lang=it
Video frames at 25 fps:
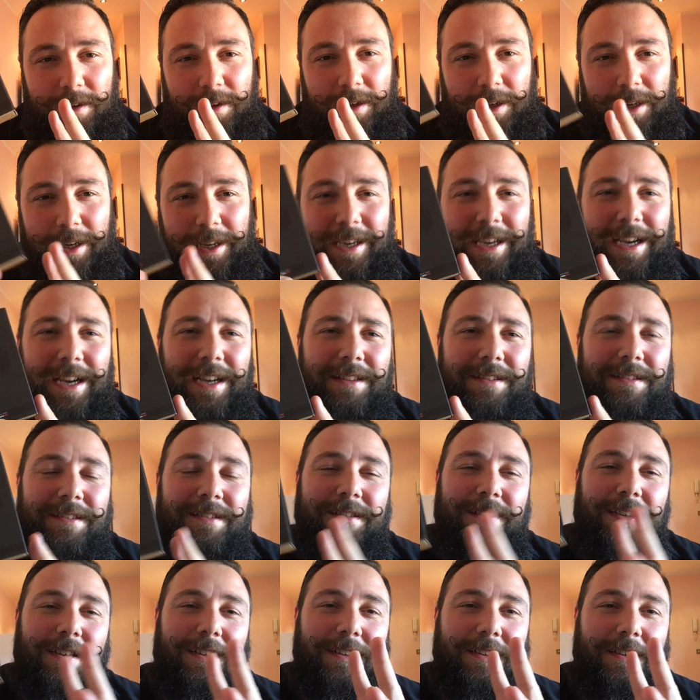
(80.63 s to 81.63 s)

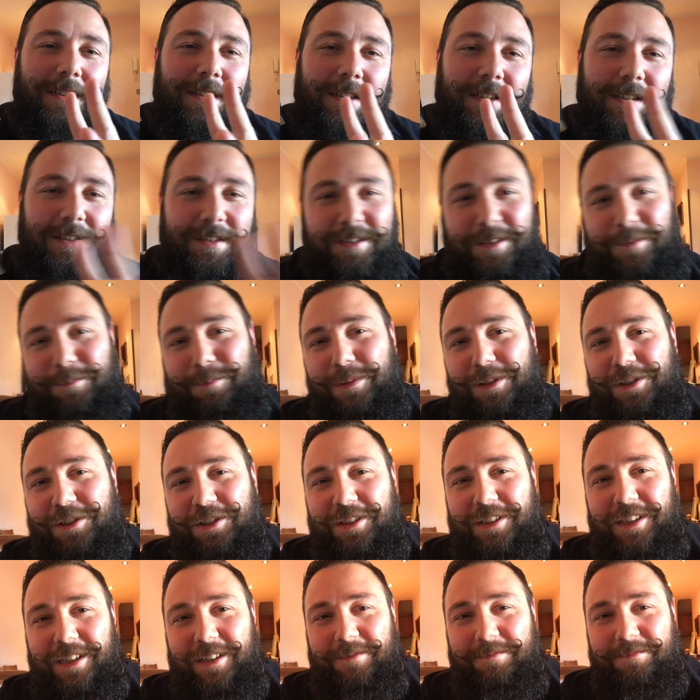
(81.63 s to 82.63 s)
eleganza e
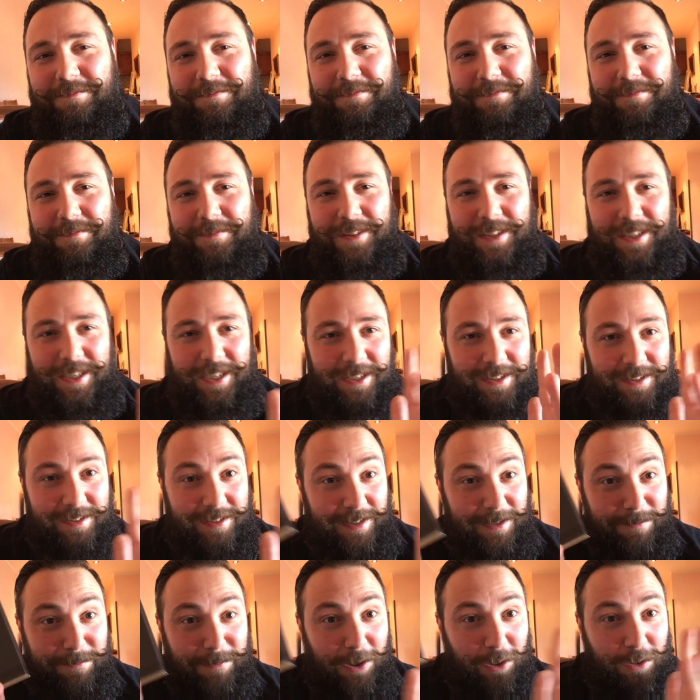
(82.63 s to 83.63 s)
semplicità che
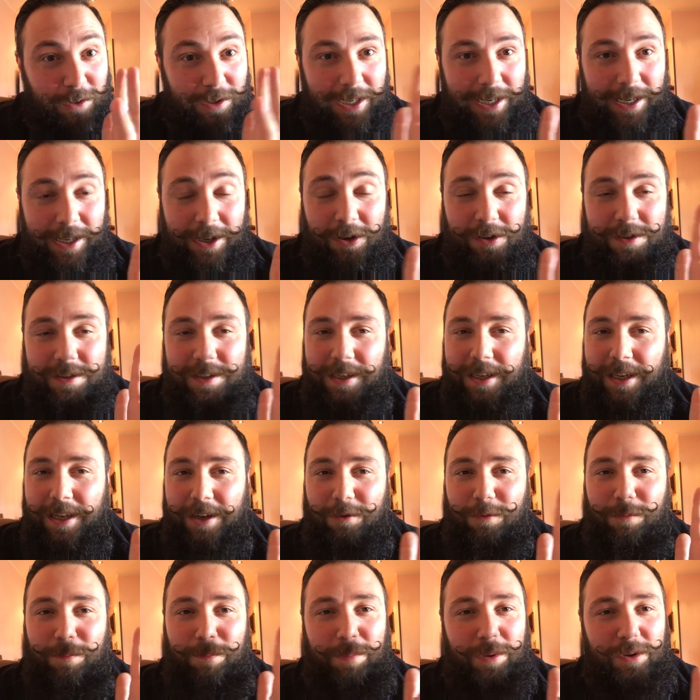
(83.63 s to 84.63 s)
sembrano delle cose che
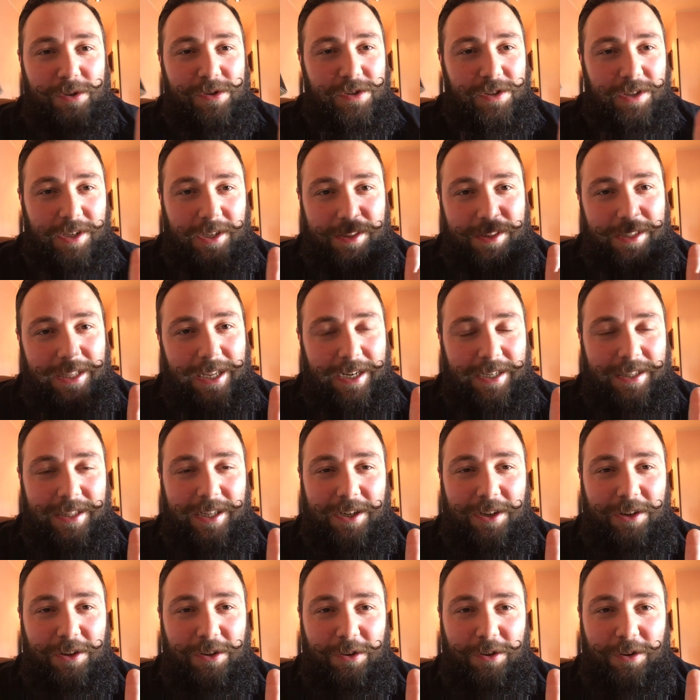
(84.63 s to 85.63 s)
non possano andare
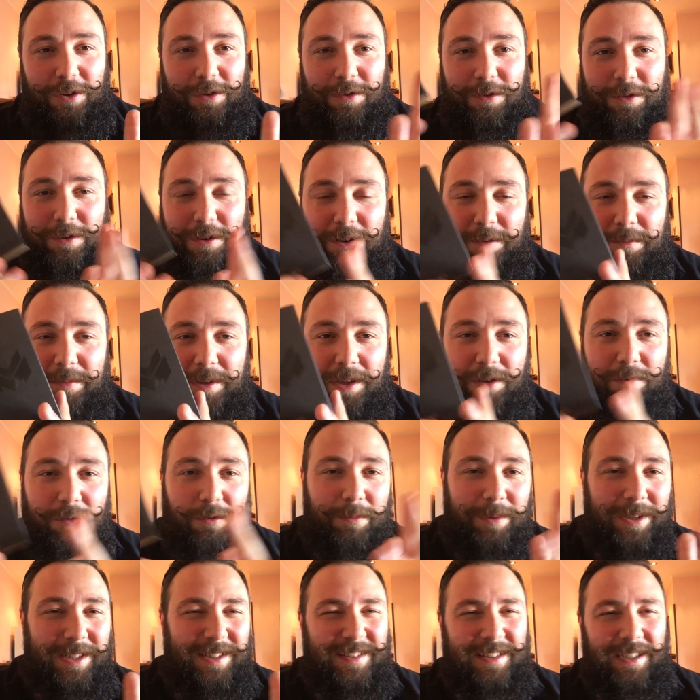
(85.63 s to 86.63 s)
d'accordo, no? Perché
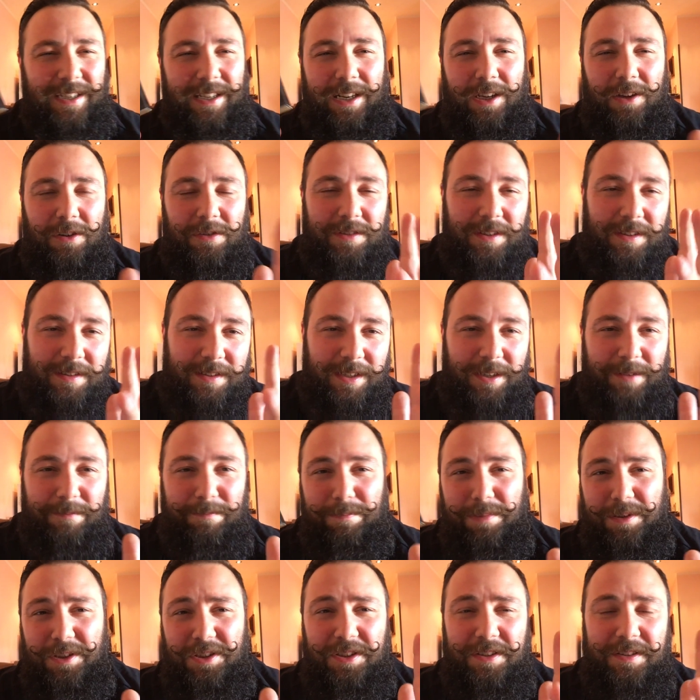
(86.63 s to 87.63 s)
uno pensa che le cose
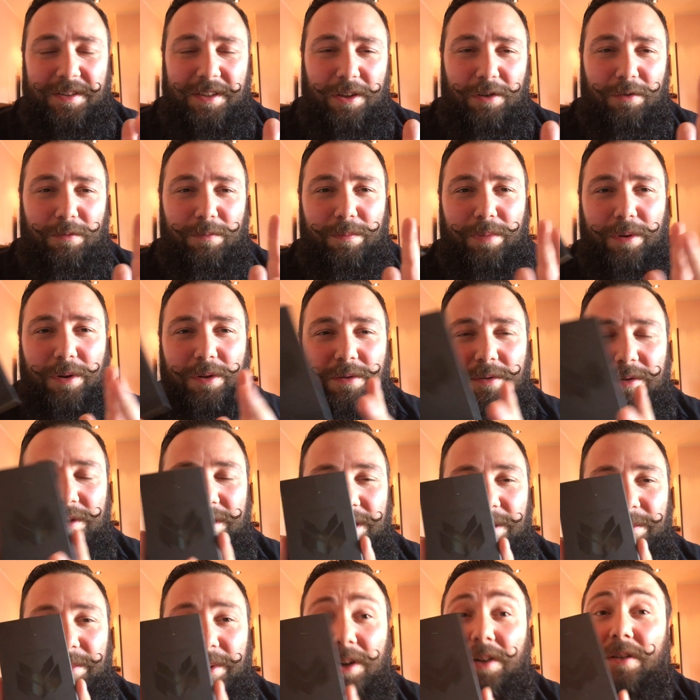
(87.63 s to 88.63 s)
semplici siano un po'
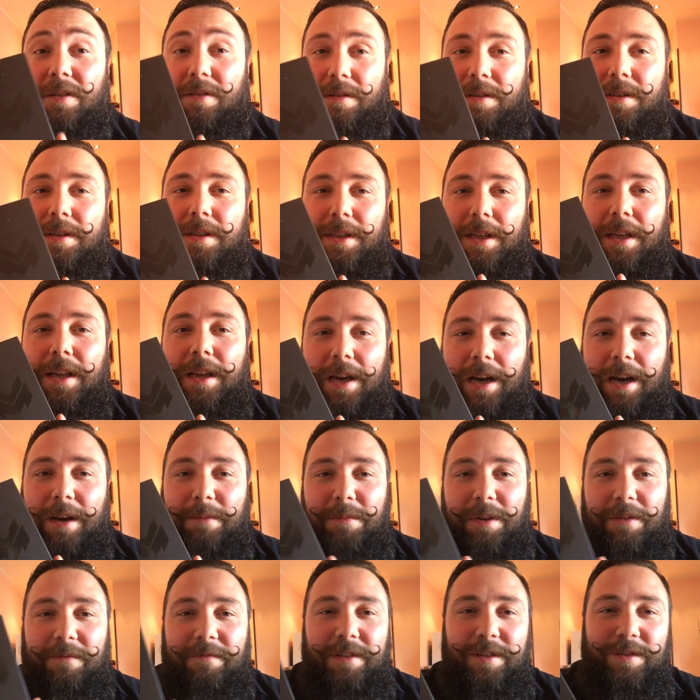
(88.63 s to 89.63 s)
così, però a
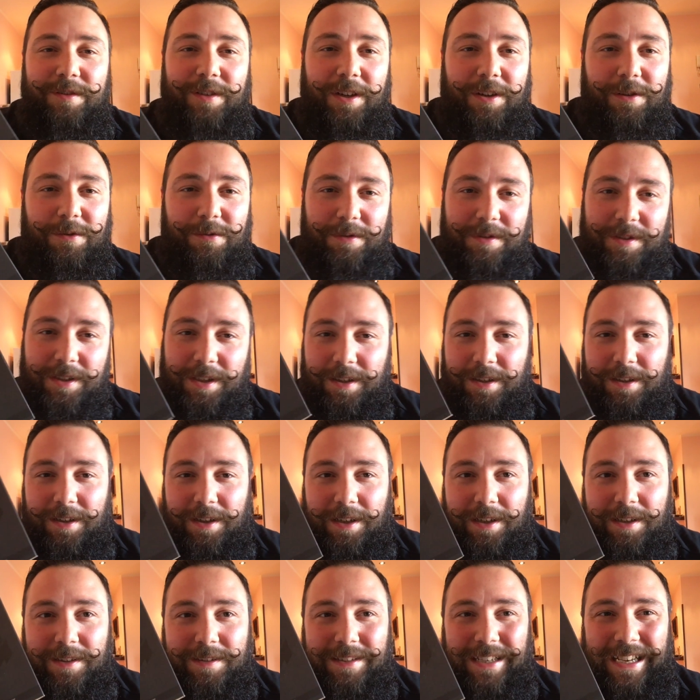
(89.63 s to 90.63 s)
mio avviso è così.
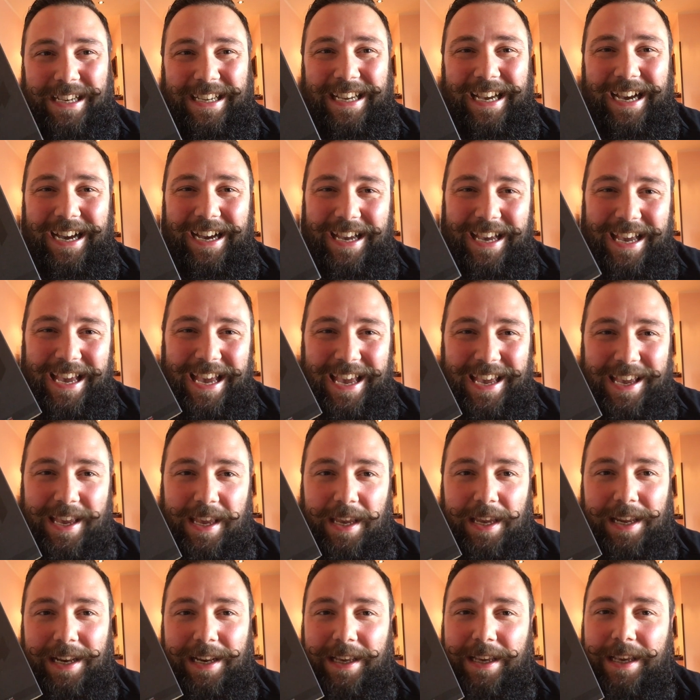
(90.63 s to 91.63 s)
Il Saiga è
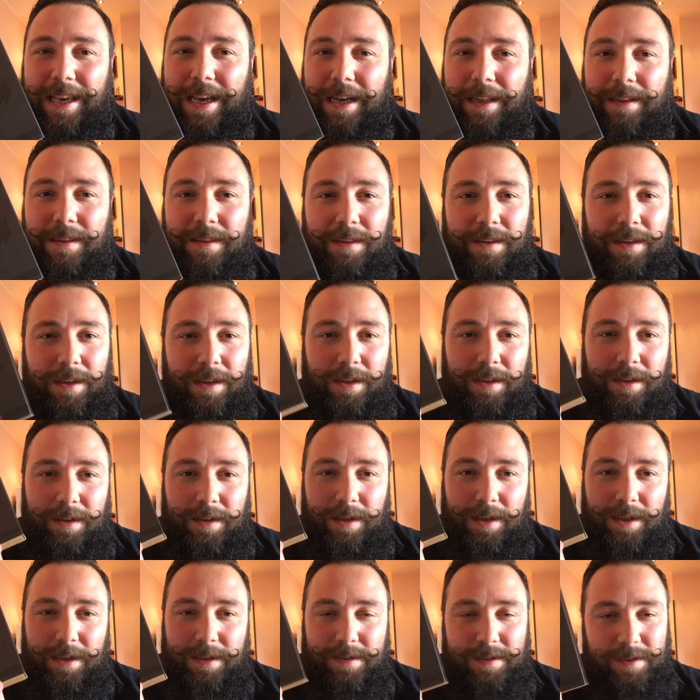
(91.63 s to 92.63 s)
elegante
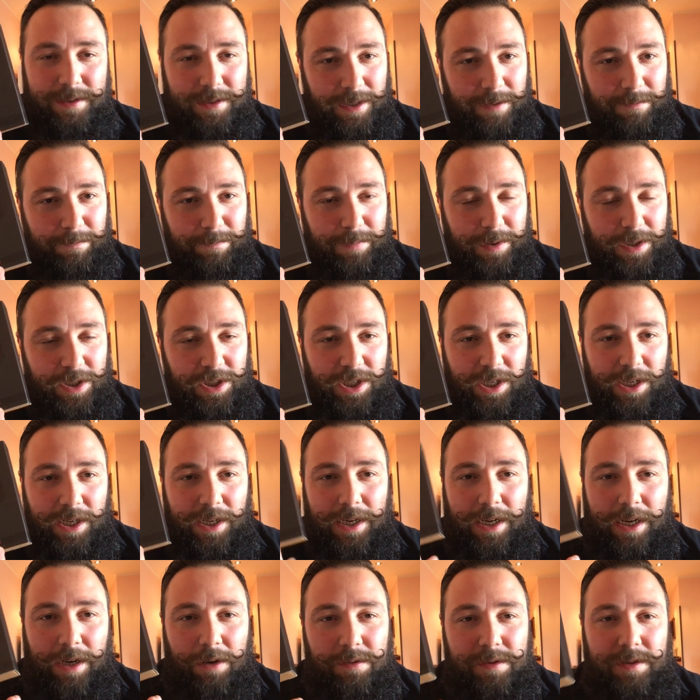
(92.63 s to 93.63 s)
e
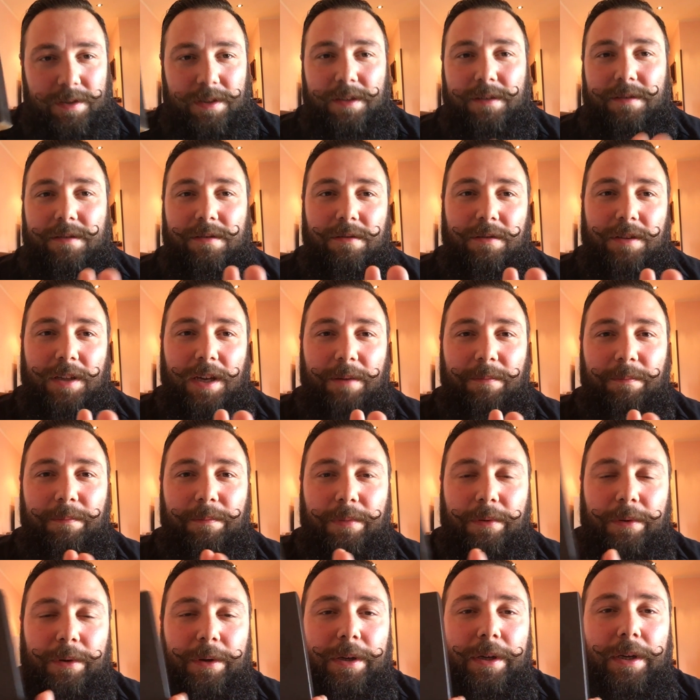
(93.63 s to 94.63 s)
semplice allo stesso
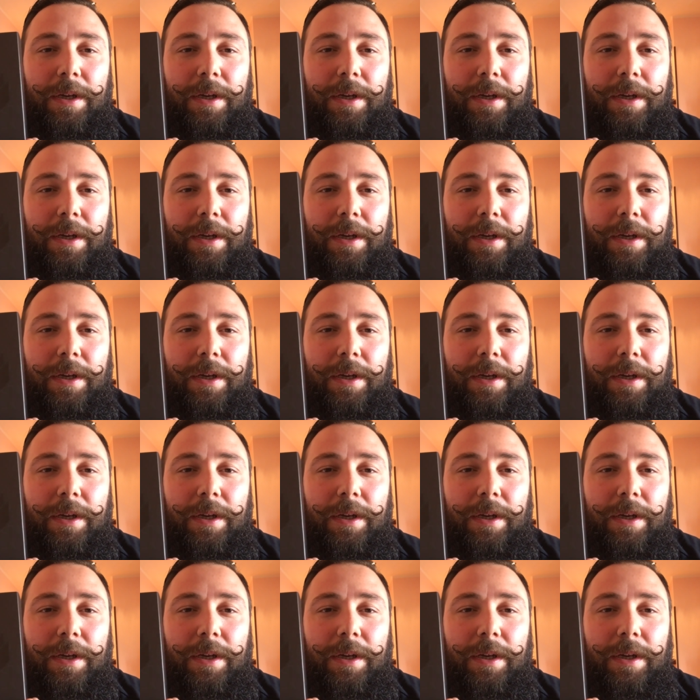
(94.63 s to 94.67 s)
tempo.